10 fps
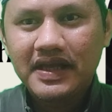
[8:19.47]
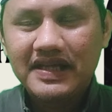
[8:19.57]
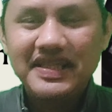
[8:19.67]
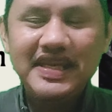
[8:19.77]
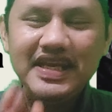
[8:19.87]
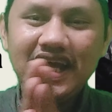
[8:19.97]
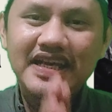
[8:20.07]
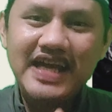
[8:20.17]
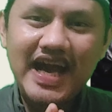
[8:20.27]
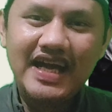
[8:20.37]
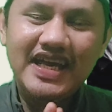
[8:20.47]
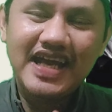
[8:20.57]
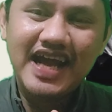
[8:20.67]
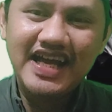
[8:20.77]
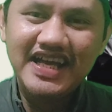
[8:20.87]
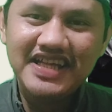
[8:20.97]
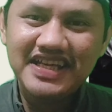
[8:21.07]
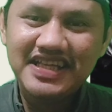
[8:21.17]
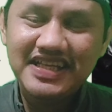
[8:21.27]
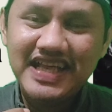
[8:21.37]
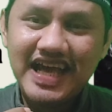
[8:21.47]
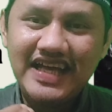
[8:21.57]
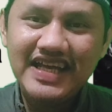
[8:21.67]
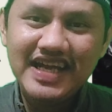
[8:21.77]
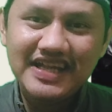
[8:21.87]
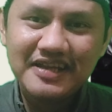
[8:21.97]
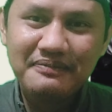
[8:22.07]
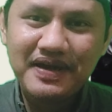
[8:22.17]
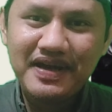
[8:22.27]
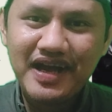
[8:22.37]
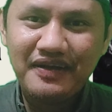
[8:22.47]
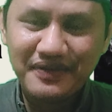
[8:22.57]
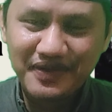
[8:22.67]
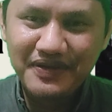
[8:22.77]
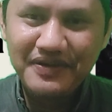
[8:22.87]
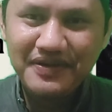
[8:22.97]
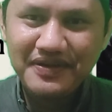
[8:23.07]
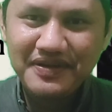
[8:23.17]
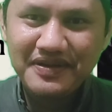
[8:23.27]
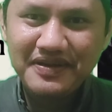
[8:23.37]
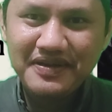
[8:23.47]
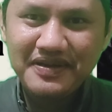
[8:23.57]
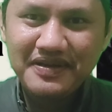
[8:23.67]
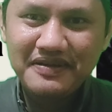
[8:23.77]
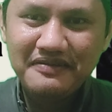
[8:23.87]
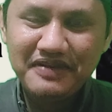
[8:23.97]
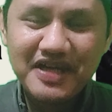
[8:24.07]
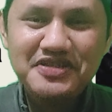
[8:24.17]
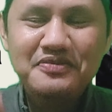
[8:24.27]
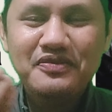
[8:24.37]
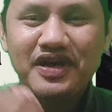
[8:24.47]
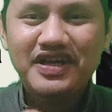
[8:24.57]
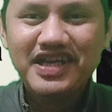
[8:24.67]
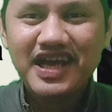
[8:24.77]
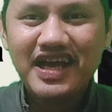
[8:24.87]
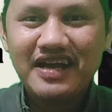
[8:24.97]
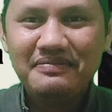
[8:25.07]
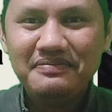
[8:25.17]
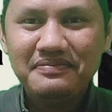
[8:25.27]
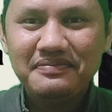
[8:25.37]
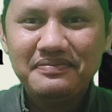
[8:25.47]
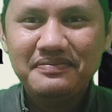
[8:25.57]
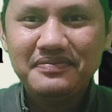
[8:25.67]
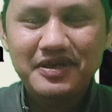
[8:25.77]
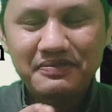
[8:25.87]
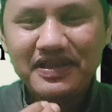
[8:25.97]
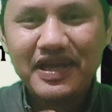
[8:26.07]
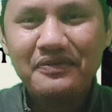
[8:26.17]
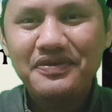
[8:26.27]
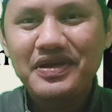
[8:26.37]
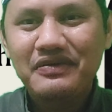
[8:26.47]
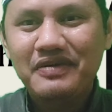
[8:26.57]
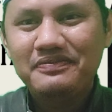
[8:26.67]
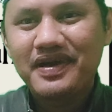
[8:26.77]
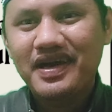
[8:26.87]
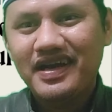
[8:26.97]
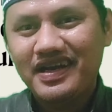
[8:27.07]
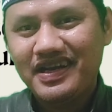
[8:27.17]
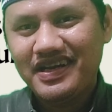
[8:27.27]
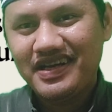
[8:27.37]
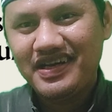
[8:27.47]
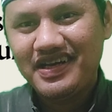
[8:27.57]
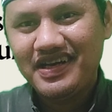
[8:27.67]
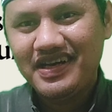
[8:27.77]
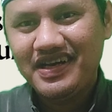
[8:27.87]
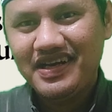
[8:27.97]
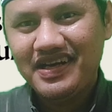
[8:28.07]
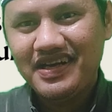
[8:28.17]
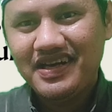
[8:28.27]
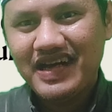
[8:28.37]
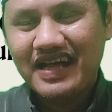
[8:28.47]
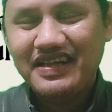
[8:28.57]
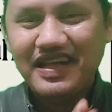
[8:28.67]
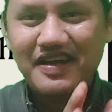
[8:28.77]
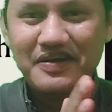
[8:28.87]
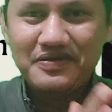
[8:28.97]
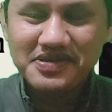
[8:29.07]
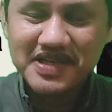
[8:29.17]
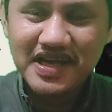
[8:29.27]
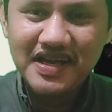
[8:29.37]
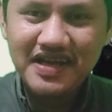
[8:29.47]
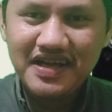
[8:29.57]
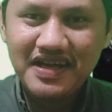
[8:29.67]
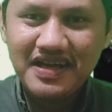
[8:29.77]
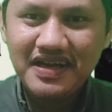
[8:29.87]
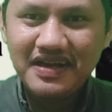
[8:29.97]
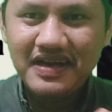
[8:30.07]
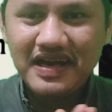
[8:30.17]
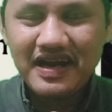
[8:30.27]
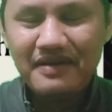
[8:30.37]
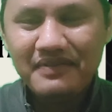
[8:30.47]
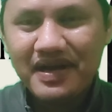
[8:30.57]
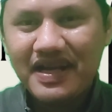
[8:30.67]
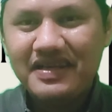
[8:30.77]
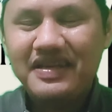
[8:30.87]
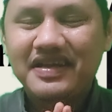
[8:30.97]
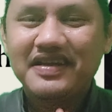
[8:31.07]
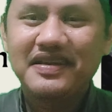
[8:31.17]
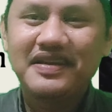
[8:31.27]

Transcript: Ketika di akhir hayatnya tidak ingat kepada Allah, maka semuanya akan dipertanggungjawabkan antara dosa dan amalannya.